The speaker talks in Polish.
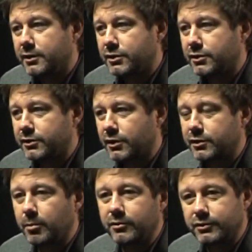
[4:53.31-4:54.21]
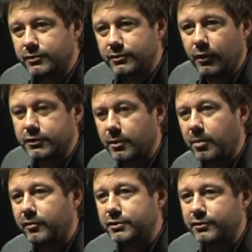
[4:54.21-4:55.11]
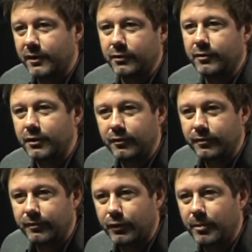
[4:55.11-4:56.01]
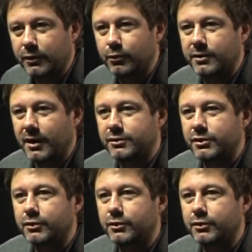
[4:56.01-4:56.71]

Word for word: czy to jest osobowość, osobowość światowego formatu, tak?